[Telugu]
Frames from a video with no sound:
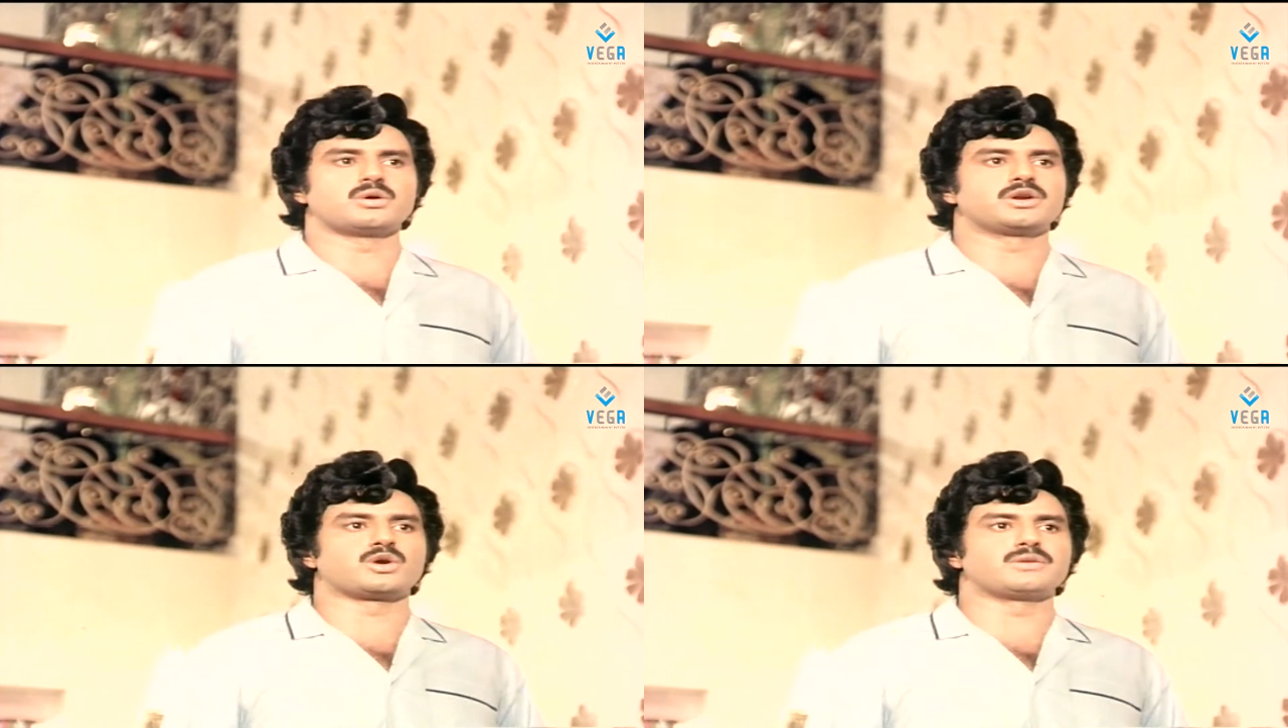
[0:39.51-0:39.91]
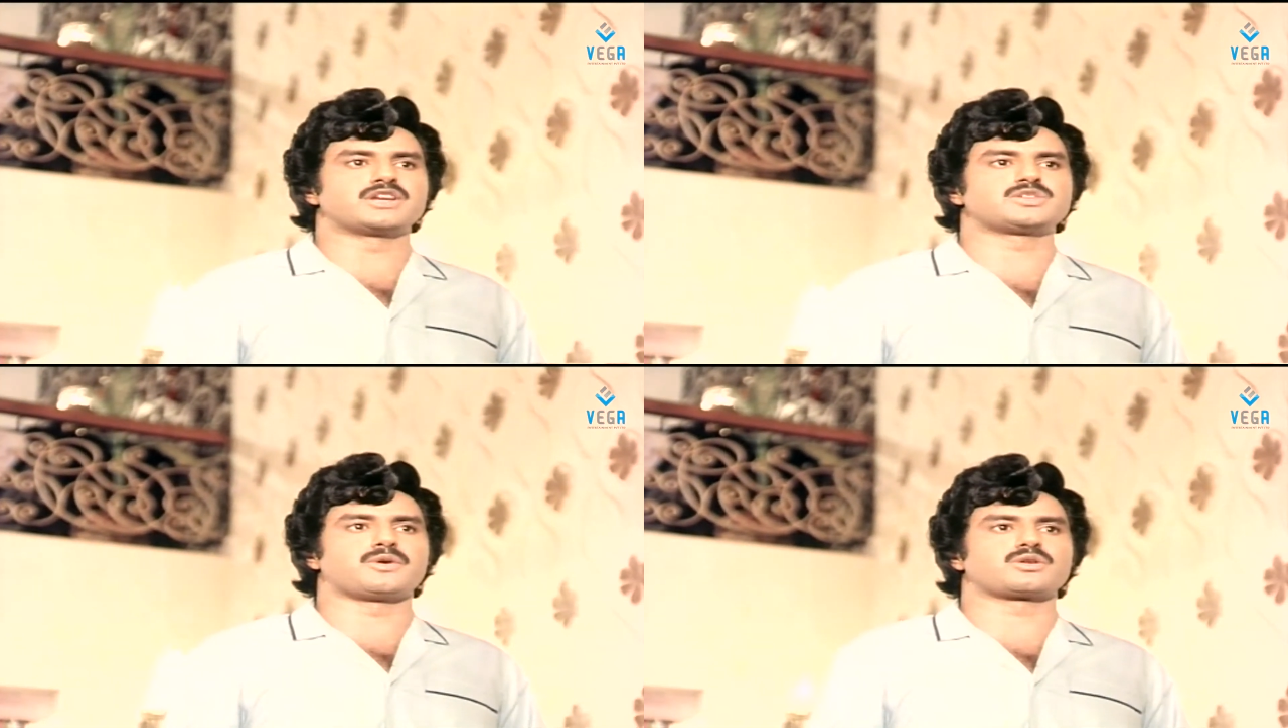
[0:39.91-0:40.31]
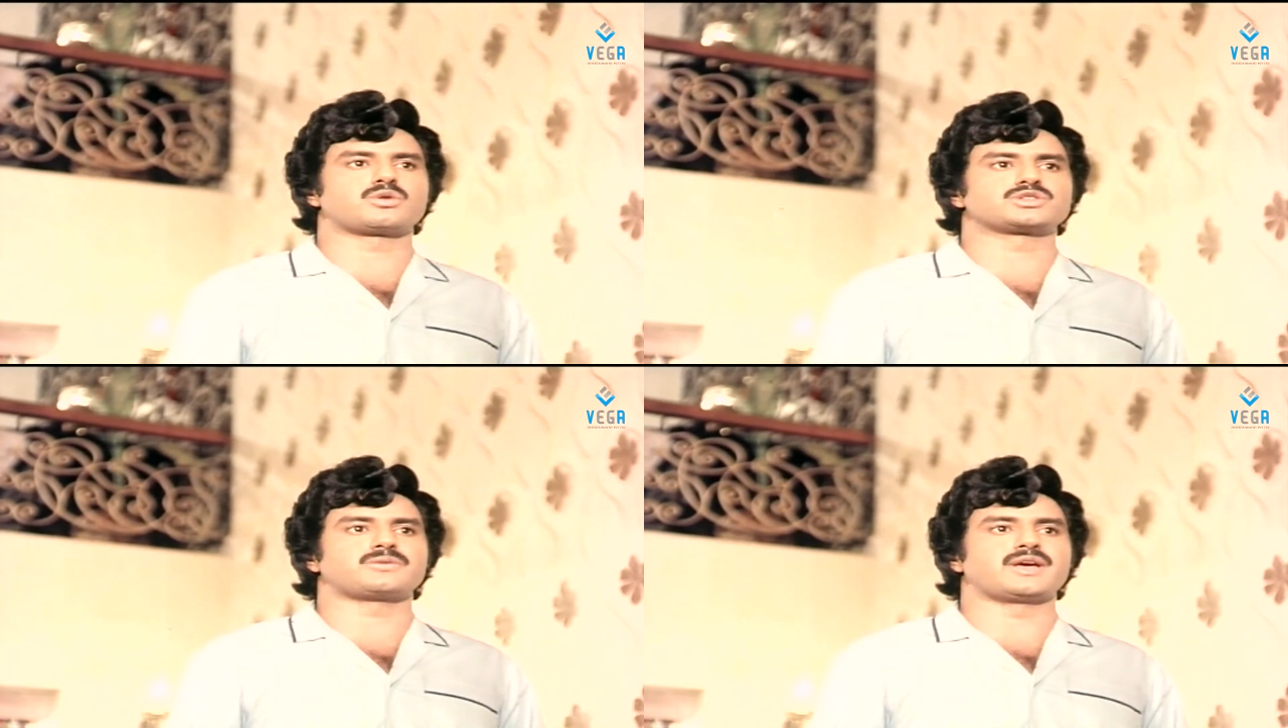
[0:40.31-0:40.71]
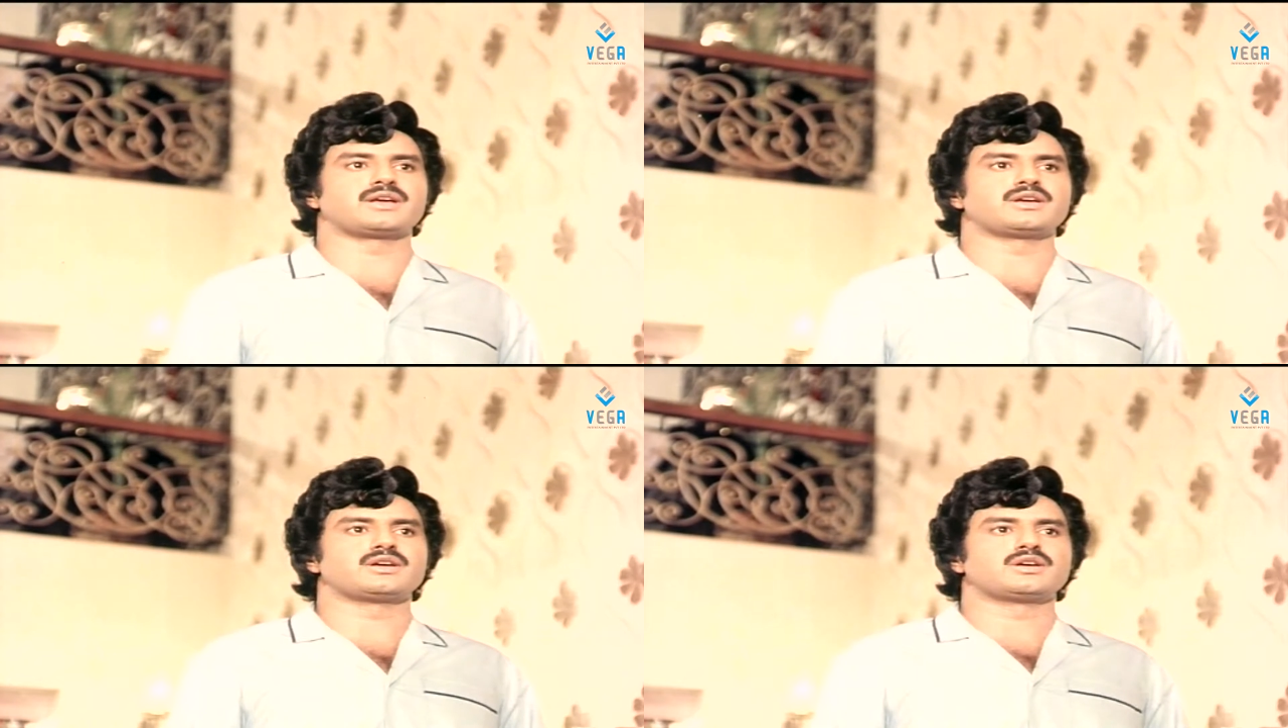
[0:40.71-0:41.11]
కొన్ని కొన్ని మర్చిపోవడం కోసమే
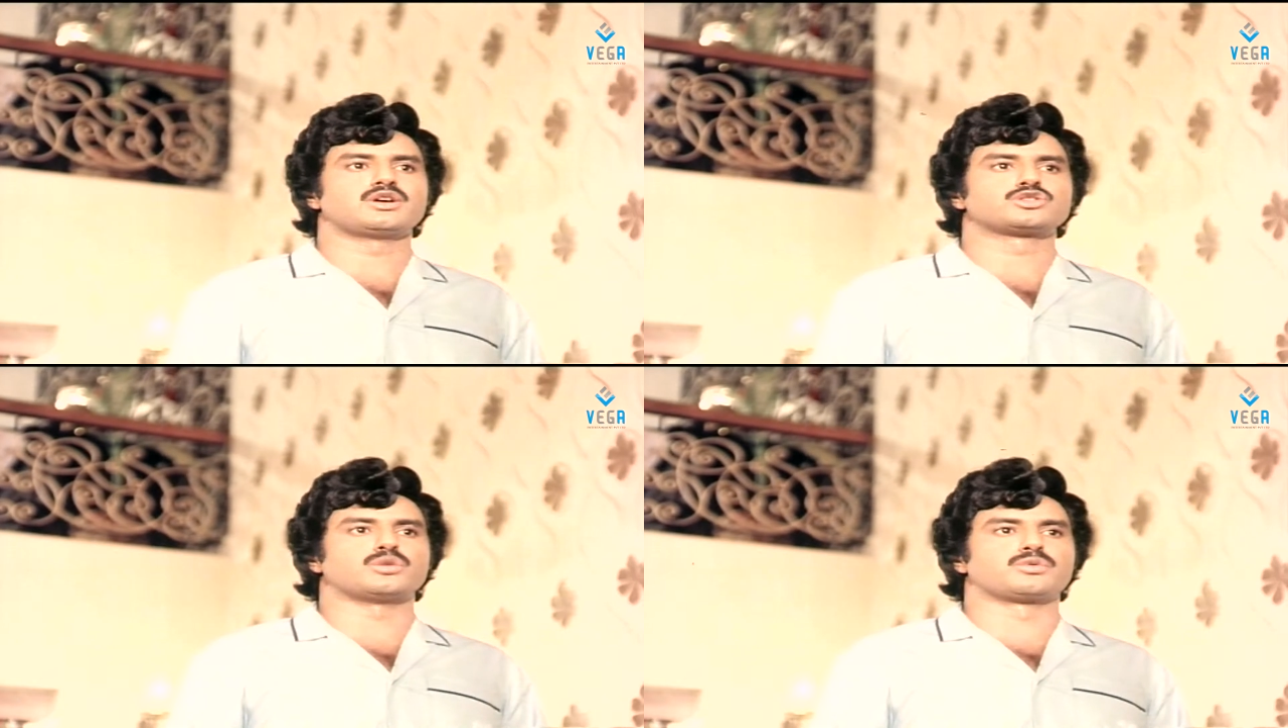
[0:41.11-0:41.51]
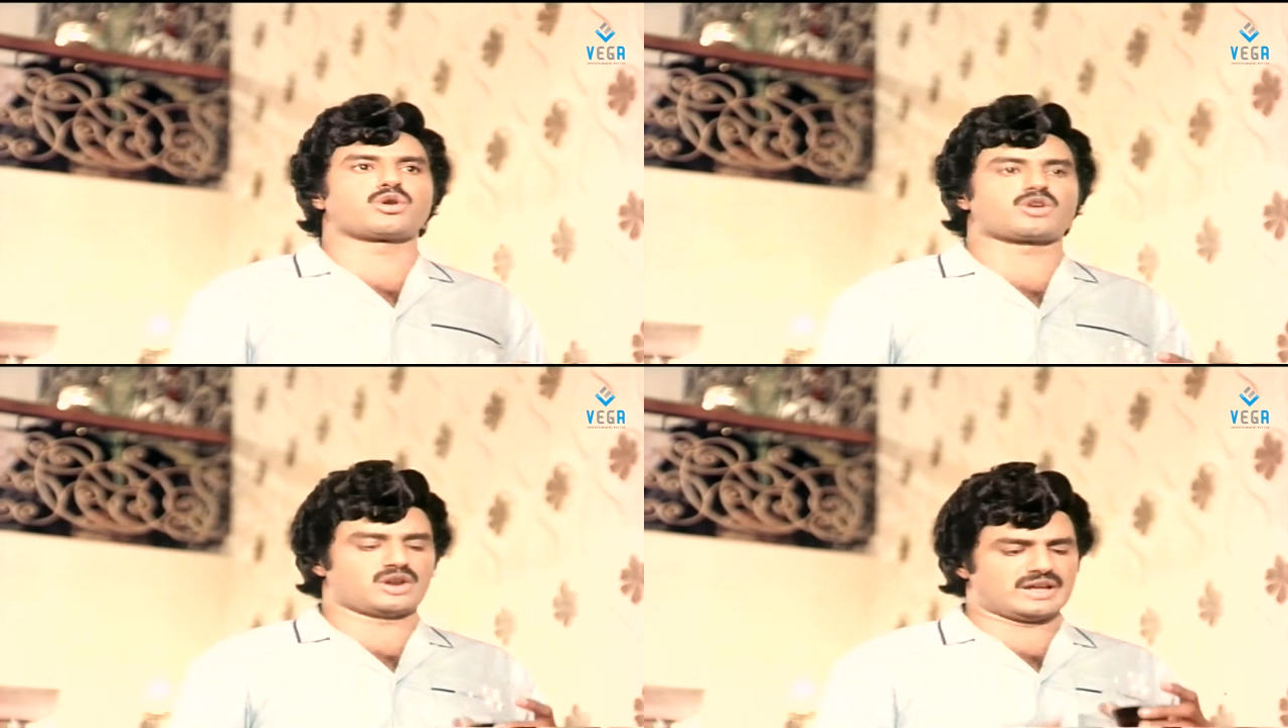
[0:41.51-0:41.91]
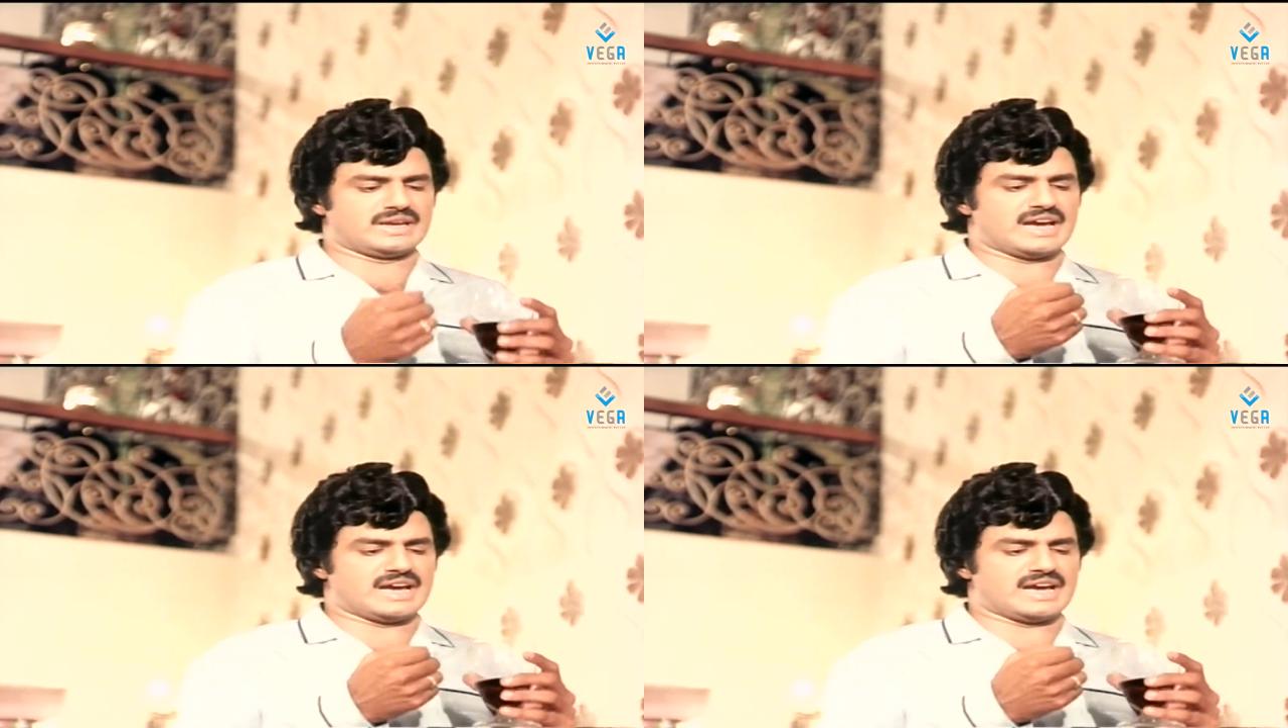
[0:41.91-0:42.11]
సొమ్ముతో కొన్న